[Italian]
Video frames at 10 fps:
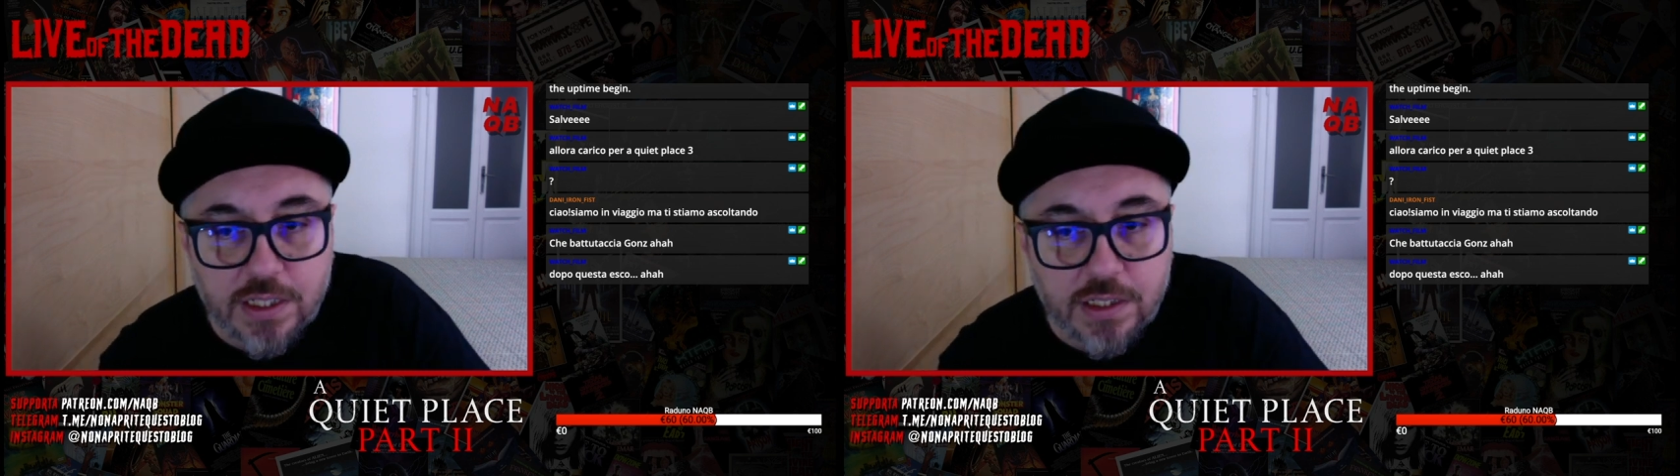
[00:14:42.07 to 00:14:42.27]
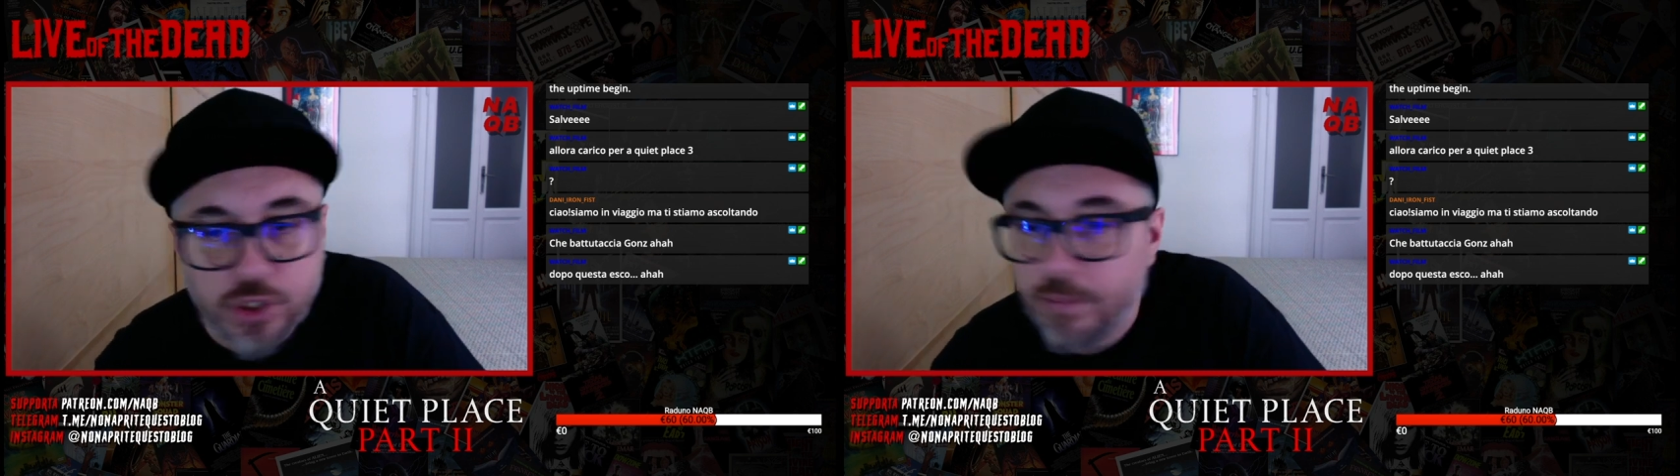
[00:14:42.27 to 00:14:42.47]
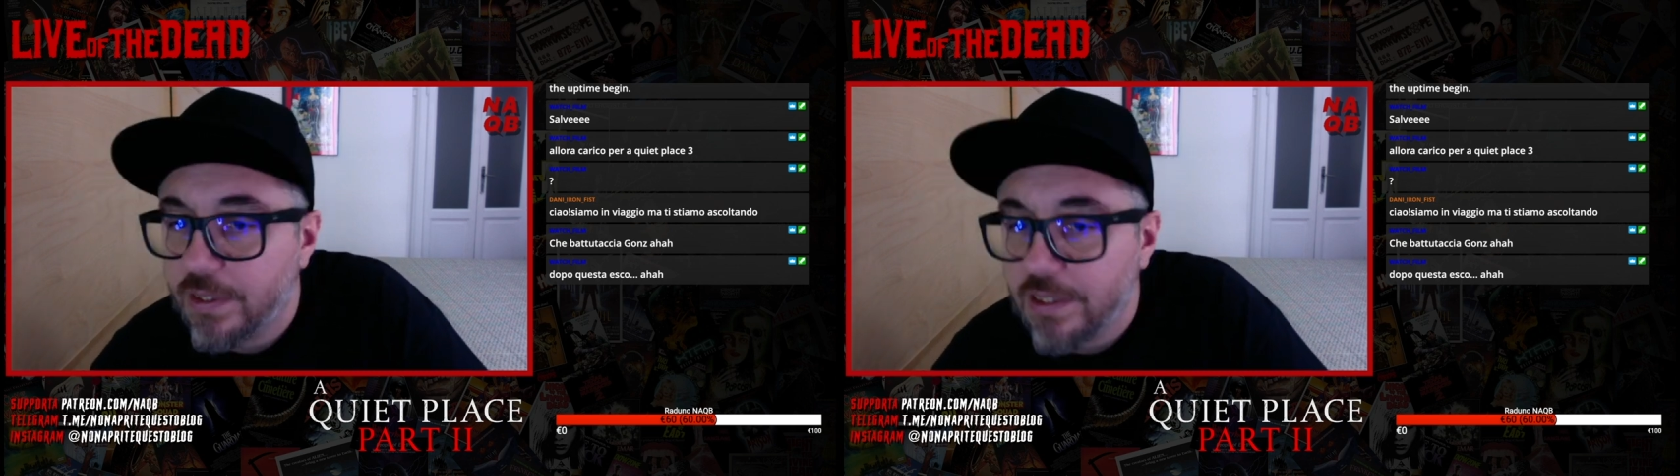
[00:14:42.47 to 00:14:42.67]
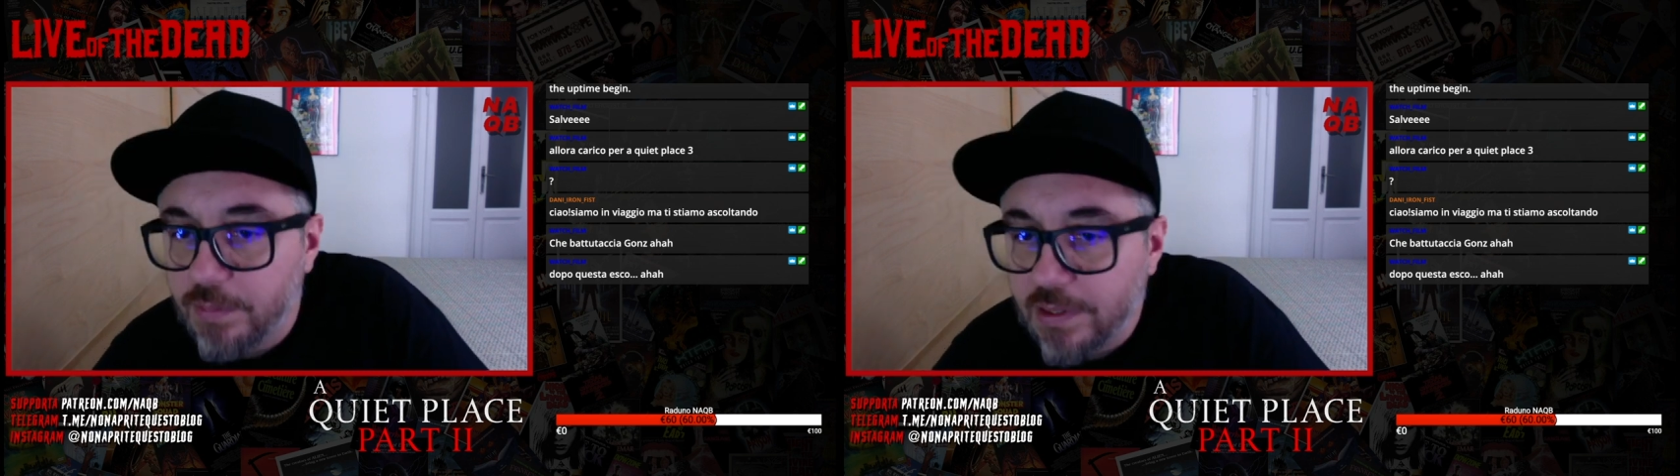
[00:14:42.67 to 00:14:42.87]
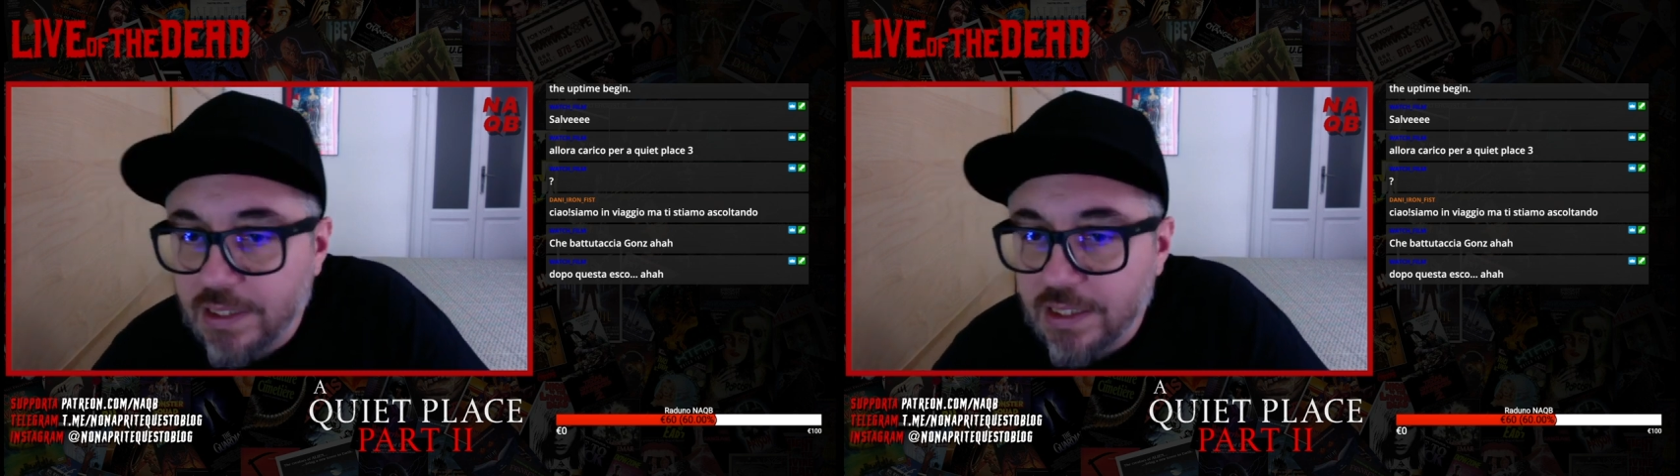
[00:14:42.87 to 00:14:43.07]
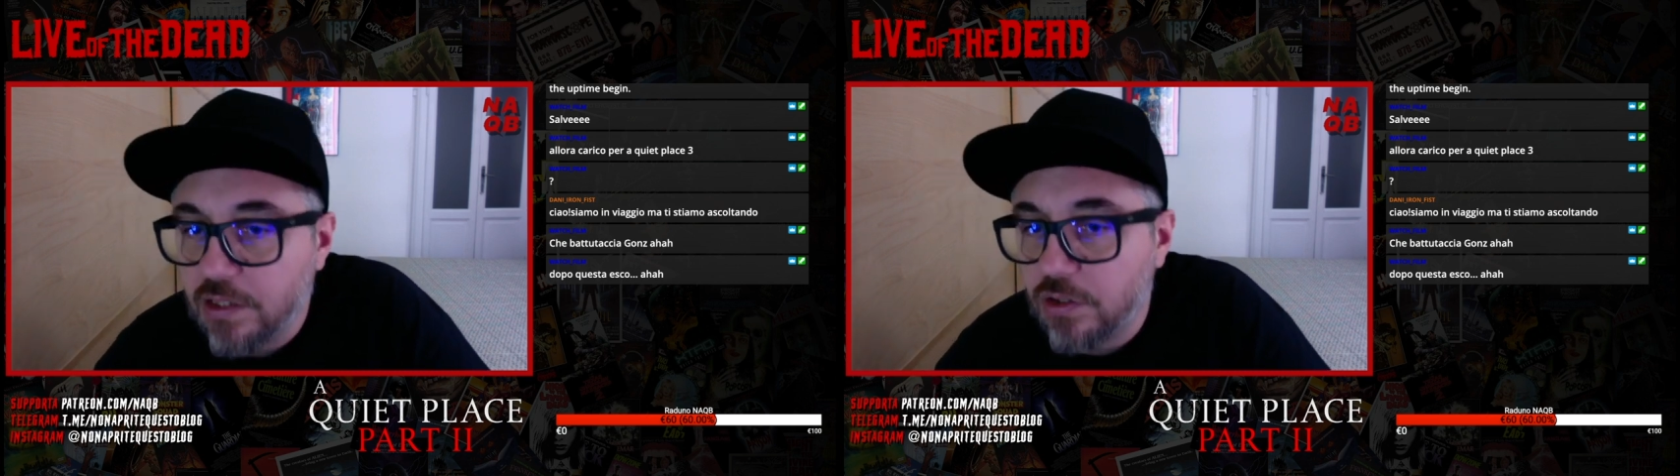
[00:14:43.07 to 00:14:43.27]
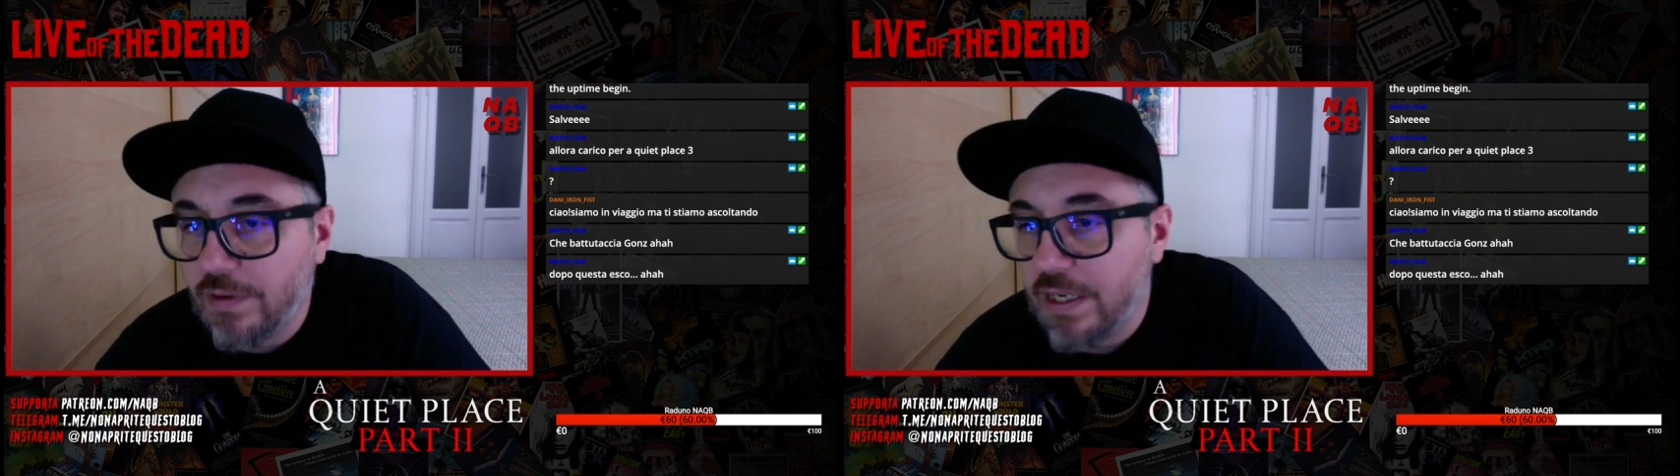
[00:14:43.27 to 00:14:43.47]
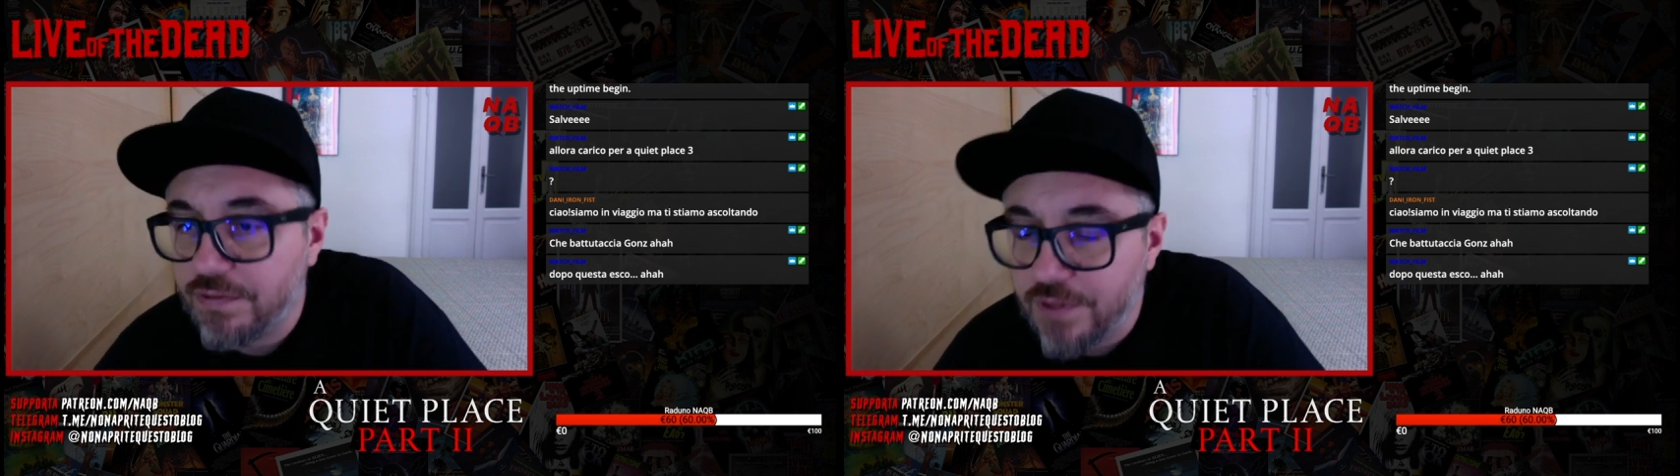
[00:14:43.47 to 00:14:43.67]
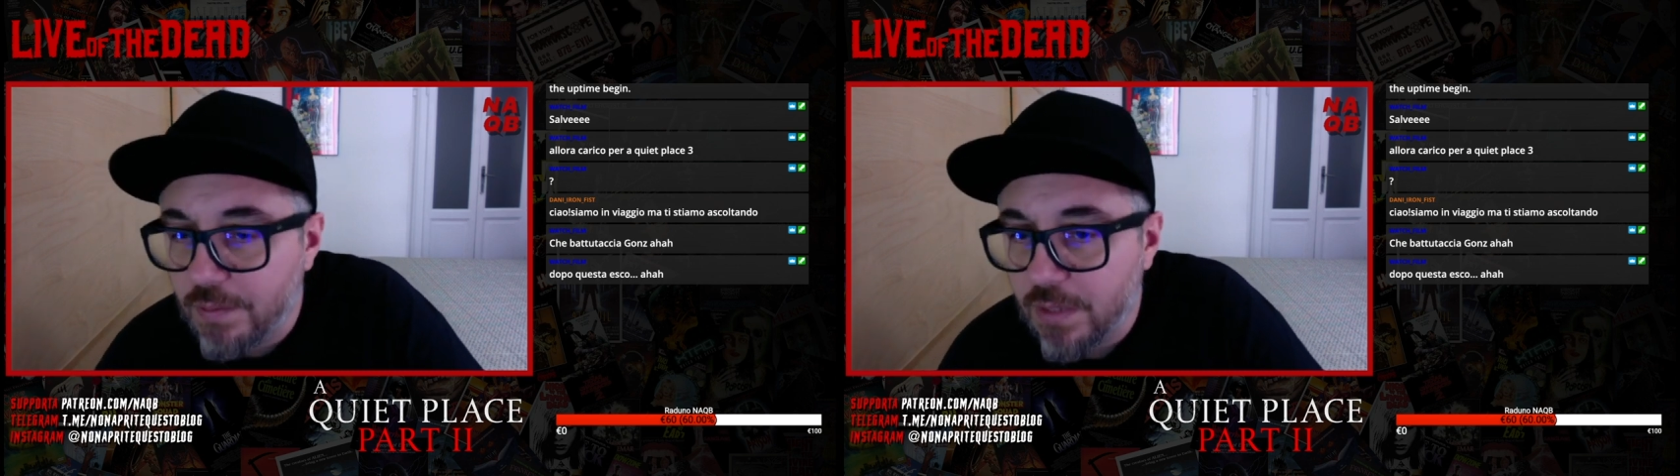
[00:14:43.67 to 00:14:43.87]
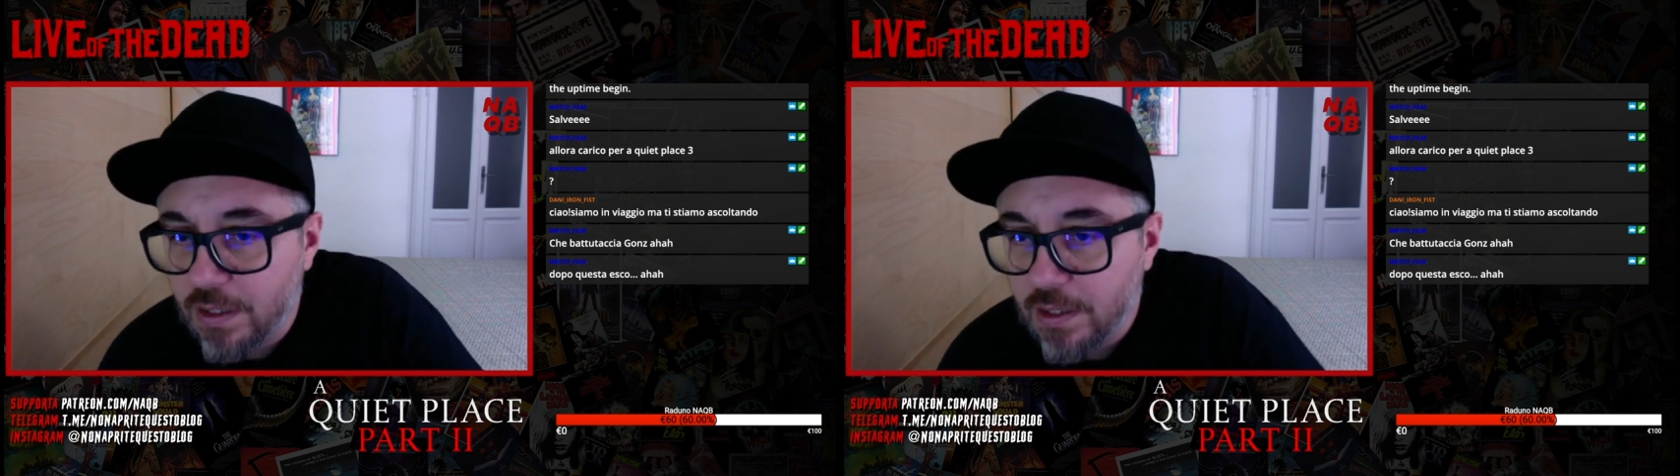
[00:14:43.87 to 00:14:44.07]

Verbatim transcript: cinema indipendente, trovare film